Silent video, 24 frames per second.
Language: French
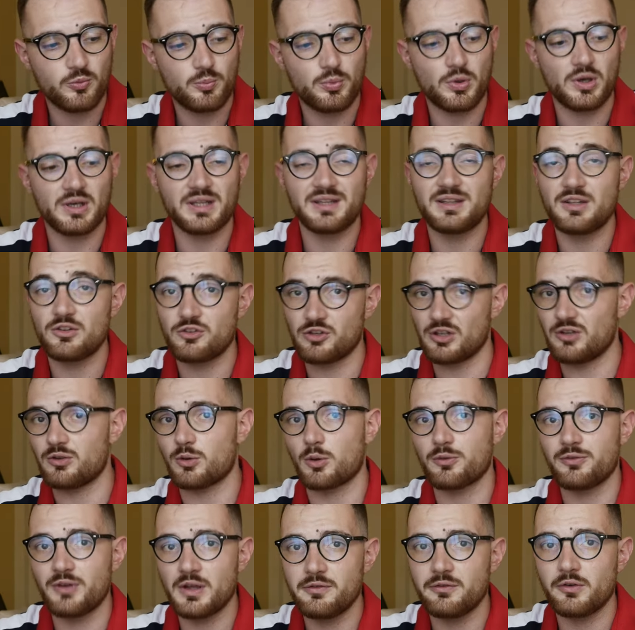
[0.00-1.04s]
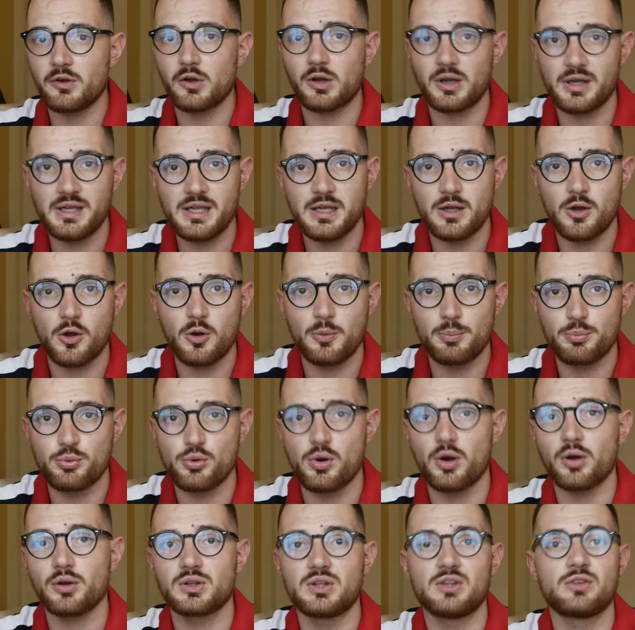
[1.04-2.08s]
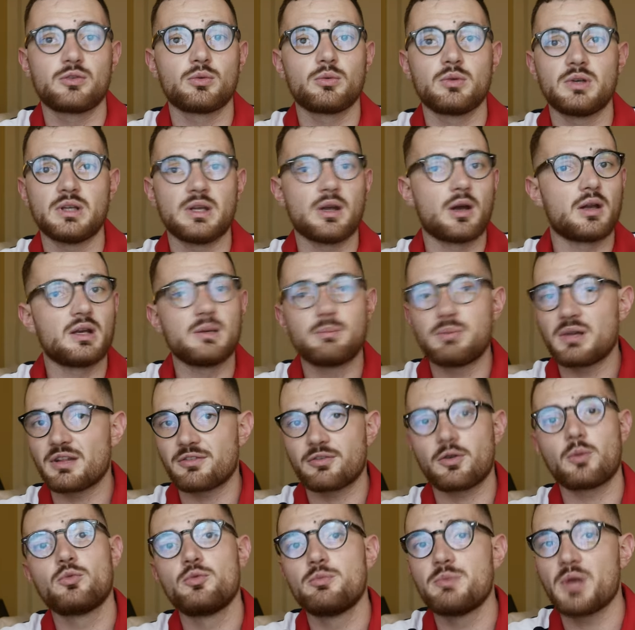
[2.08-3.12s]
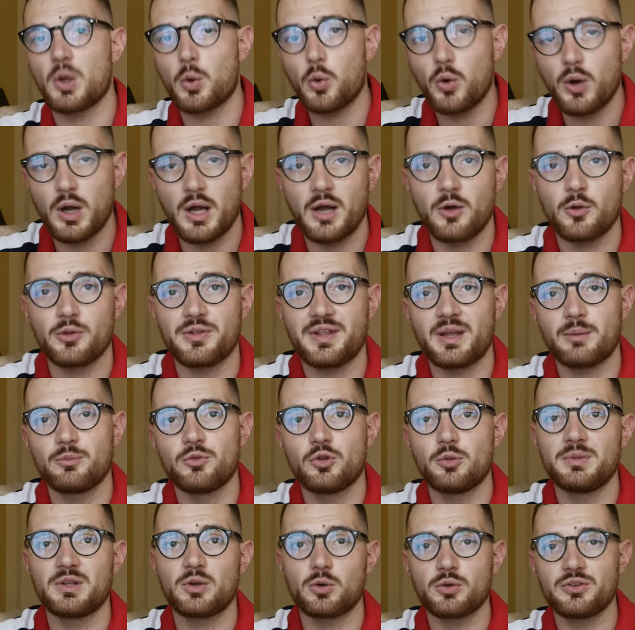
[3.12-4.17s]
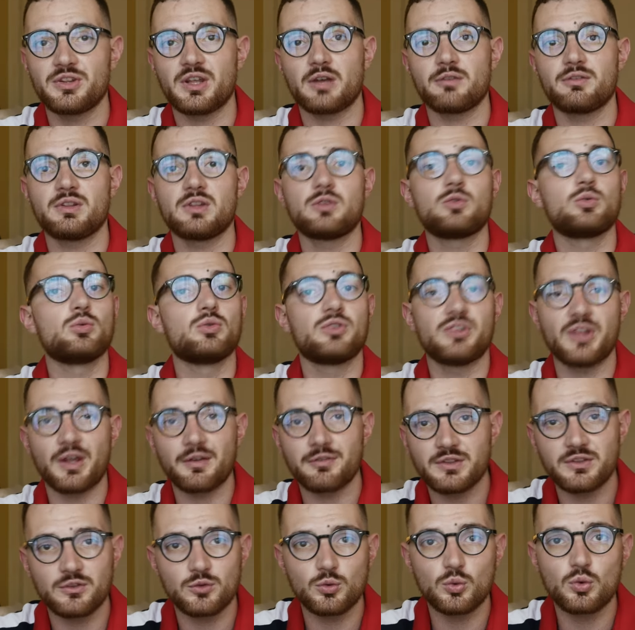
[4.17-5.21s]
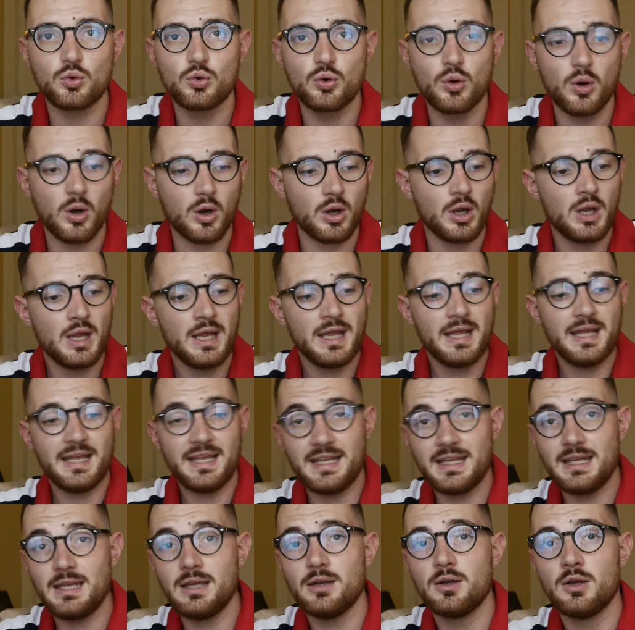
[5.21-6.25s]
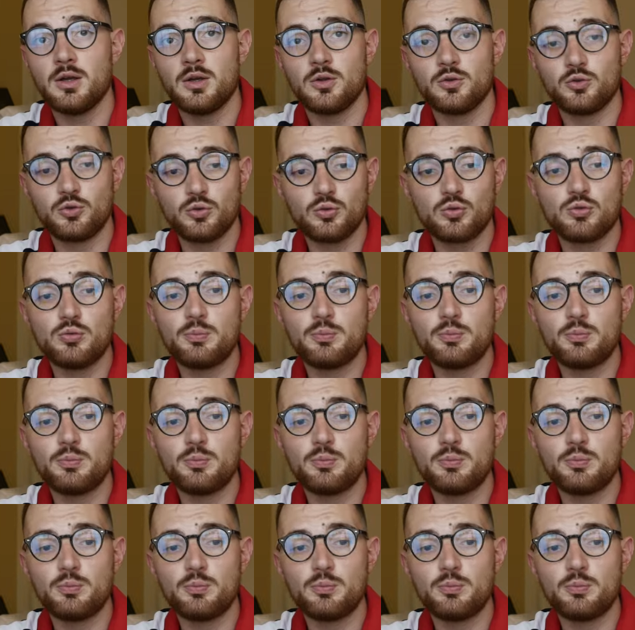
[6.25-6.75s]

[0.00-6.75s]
tu peux aller déjà sur Fiverr et Upwork qui sont les, euh, plateformes numéro 1 en termes de microservices ou de services tout court et du